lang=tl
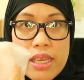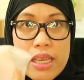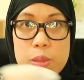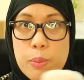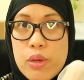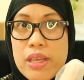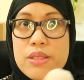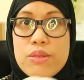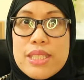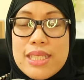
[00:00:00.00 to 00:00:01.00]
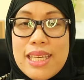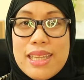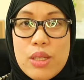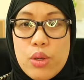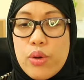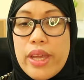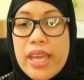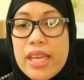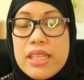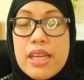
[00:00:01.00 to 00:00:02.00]
i-exfoliate yung skin ko.
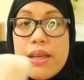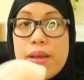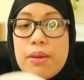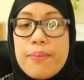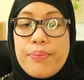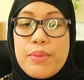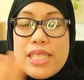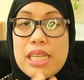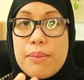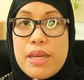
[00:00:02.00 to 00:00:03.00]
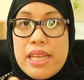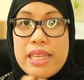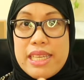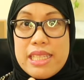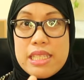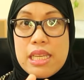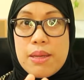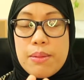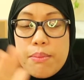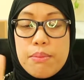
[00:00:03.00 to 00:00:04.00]
And minsan naman is
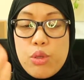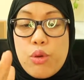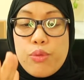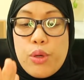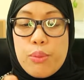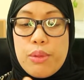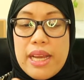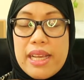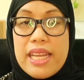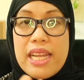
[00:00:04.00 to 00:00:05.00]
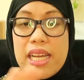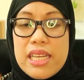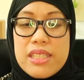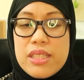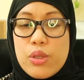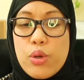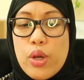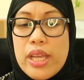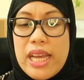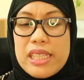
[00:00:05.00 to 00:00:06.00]
yung foam lang, ginaganyan ko.
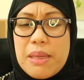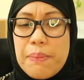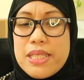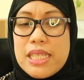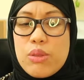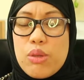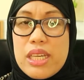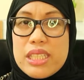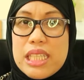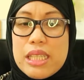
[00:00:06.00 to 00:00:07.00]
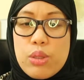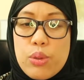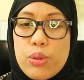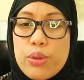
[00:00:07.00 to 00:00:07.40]
Ang napansin ko lang dito